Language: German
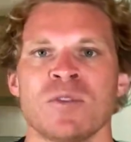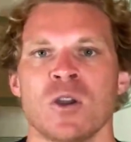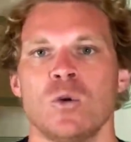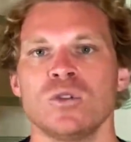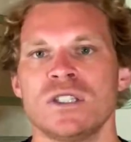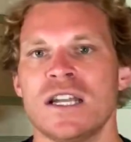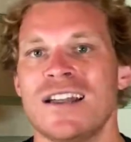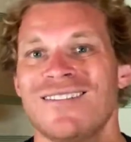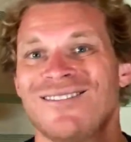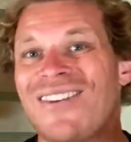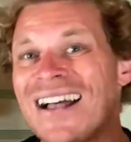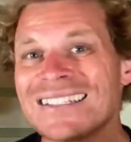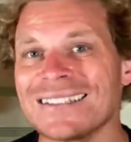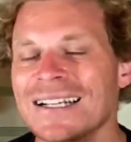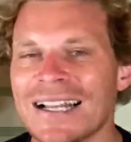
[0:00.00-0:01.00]
Und
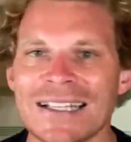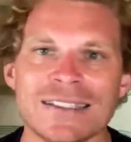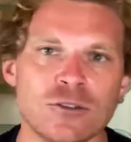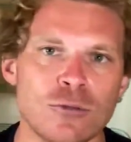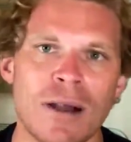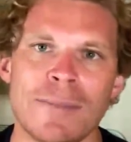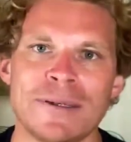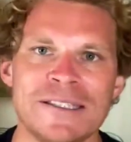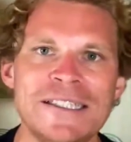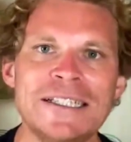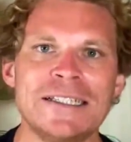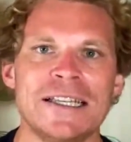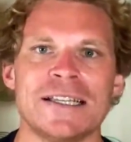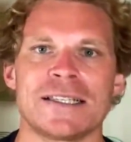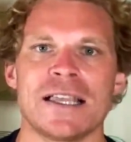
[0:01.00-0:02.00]
was dann ganz normal
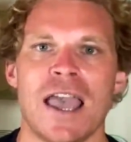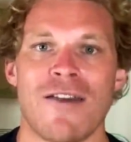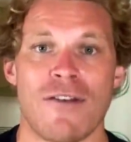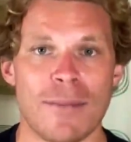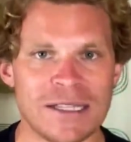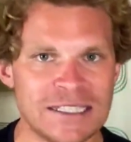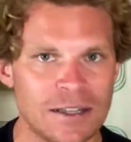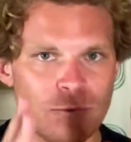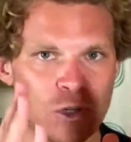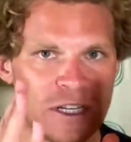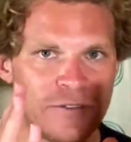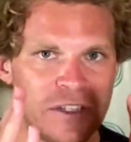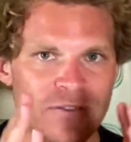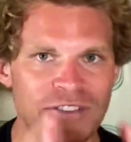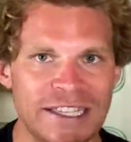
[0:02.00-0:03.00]
passiert ist, wenn man sich dann
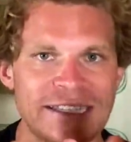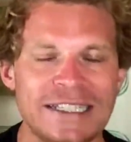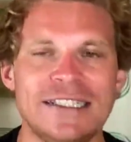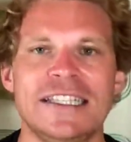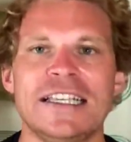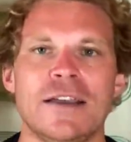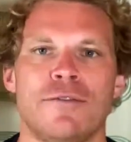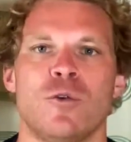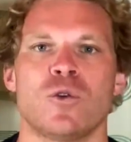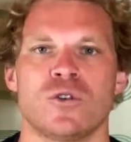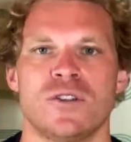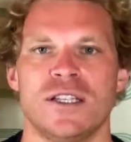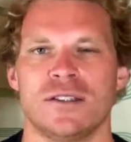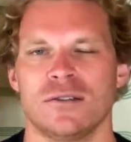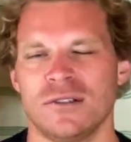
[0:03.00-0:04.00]
wirklich auf die wichtigen Dinge
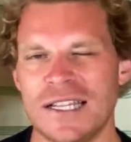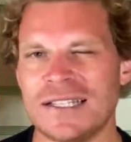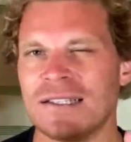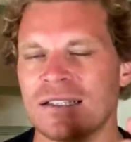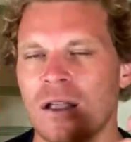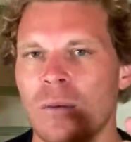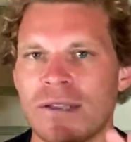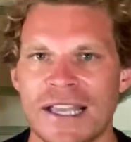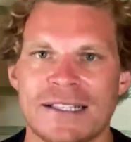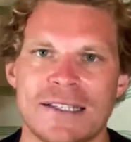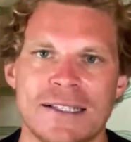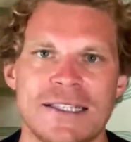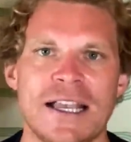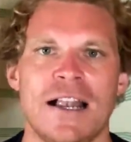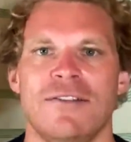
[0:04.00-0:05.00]
fokussiert, und das ist, glaube ich,
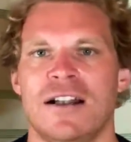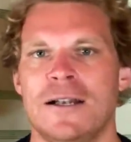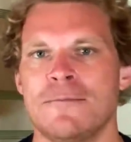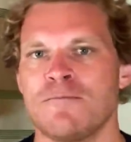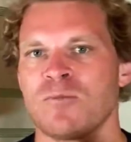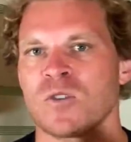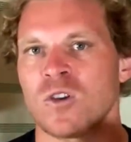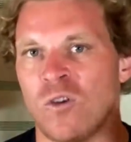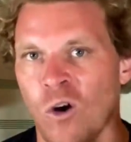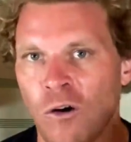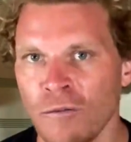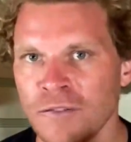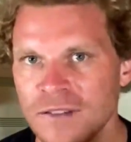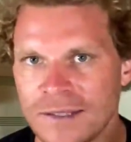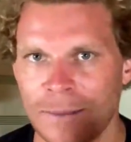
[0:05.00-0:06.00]
essentiell, weil
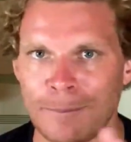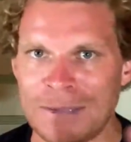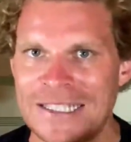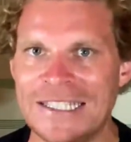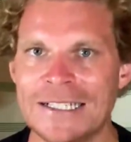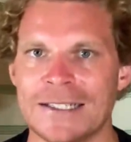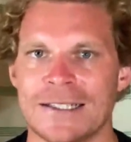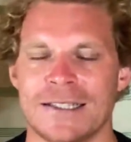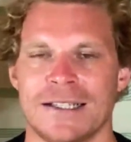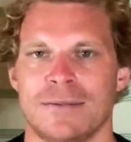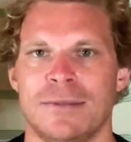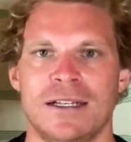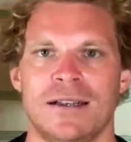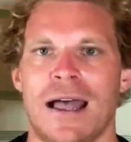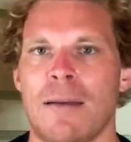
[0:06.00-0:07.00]
oft dann passiert es, dass
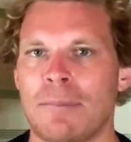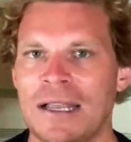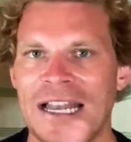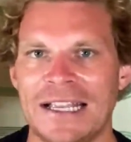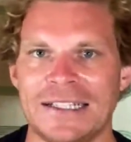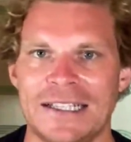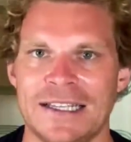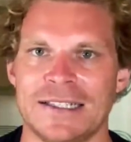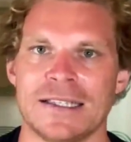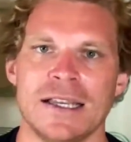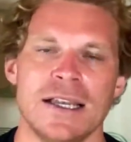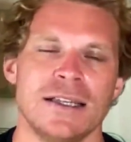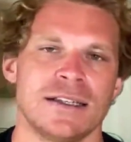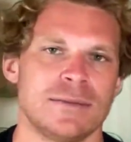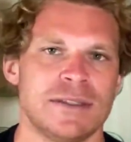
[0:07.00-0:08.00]
man abgelenkt ist,
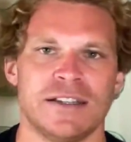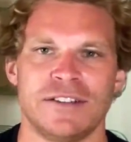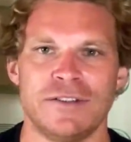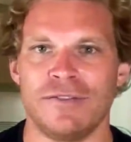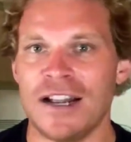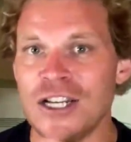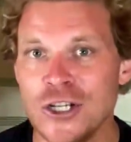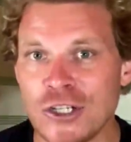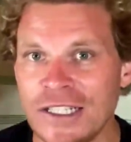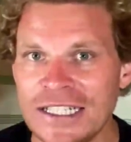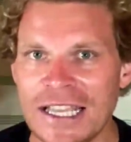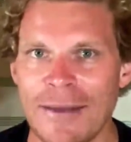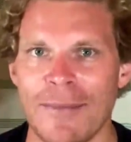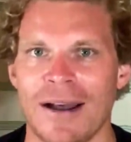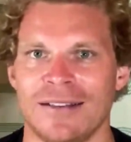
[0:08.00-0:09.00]
dass man sich auf die falschen
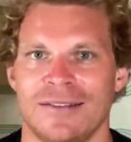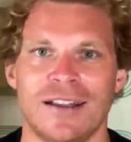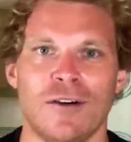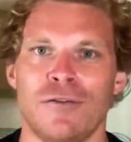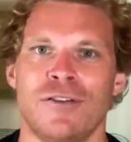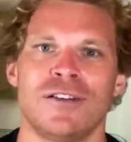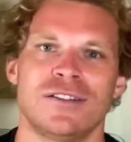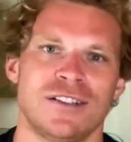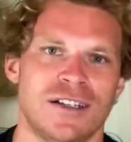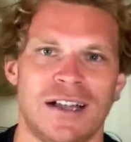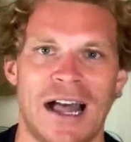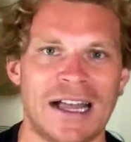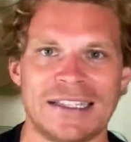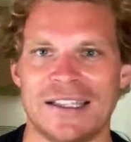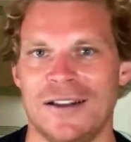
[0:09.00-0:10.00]
Dinge drauf
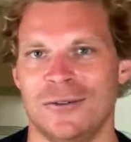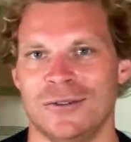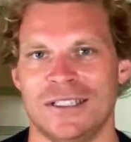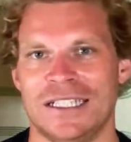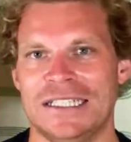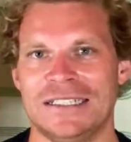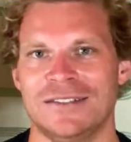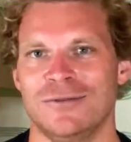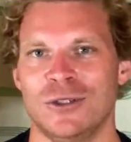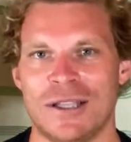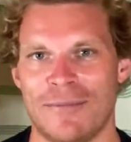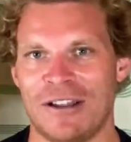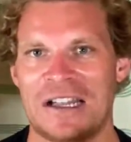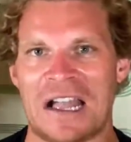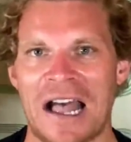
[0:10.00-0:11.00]
achtet und dann wird
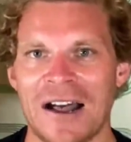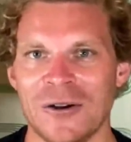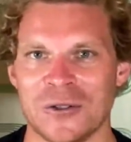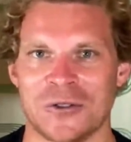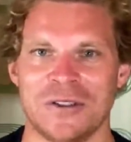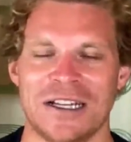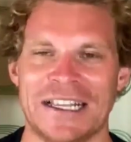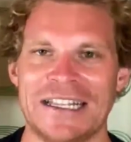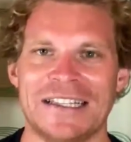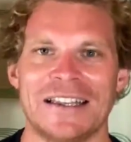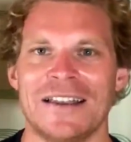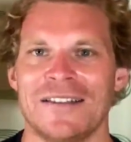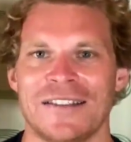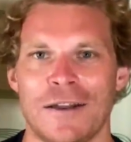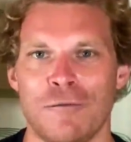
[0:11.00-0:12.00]
einfach Chaos und dann geht
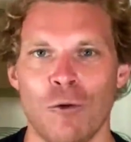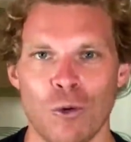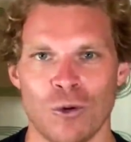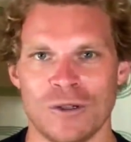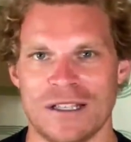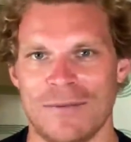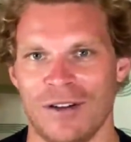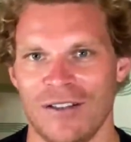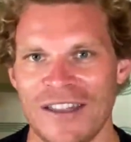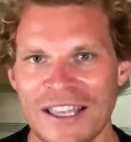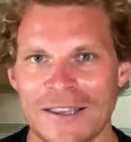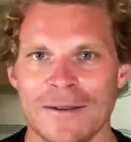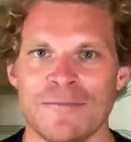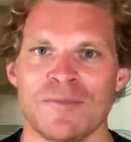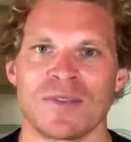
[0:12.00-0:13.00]
der Fokus einfach weg.